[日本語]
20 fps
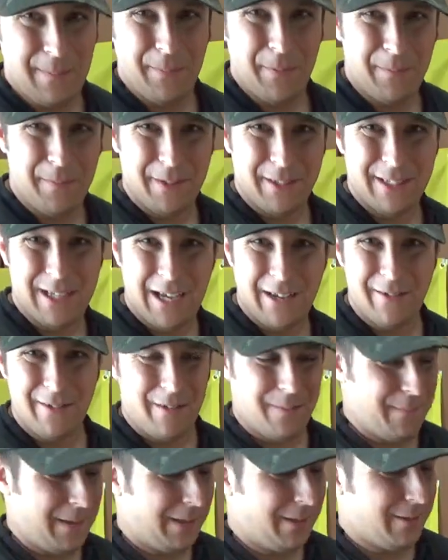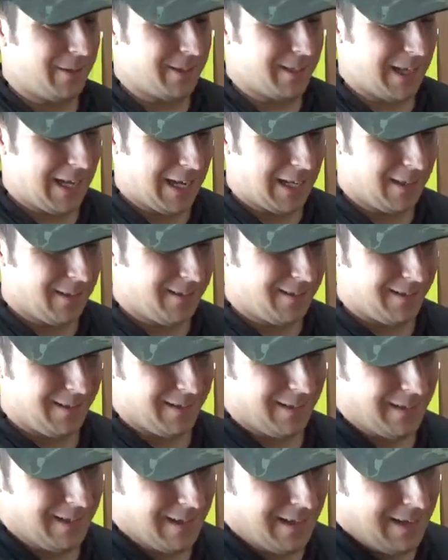ラップも使えるは面倒くさい
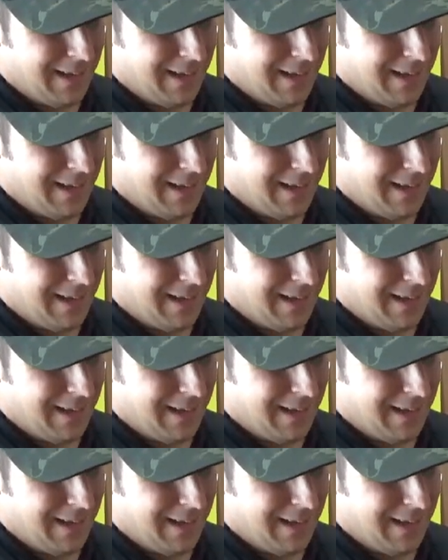と